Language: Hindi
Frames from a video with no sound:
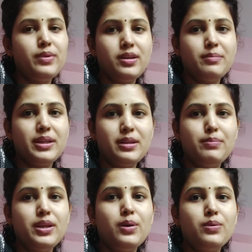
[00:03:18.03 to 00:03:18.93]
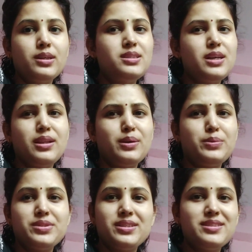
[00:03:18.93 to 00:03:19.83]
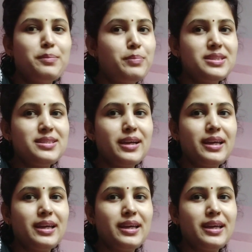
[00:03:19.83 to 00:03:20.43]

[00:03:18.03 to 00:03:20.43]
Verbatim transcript: फिर मतलब बनाऊँगी ज़्यादा कुछ नहीं सिंपल सा